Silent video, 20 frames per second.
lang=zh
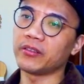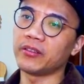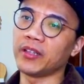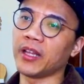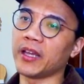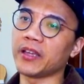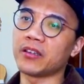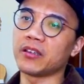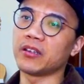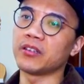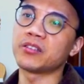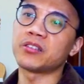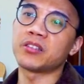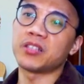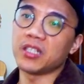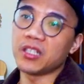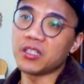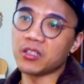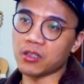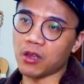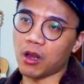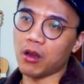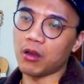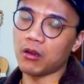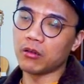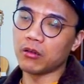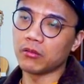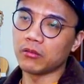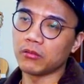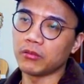like a seesaw
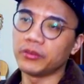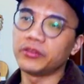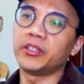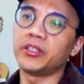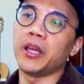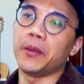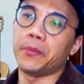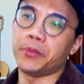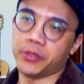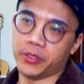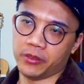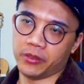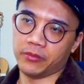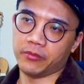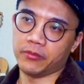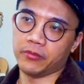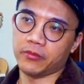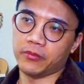tips。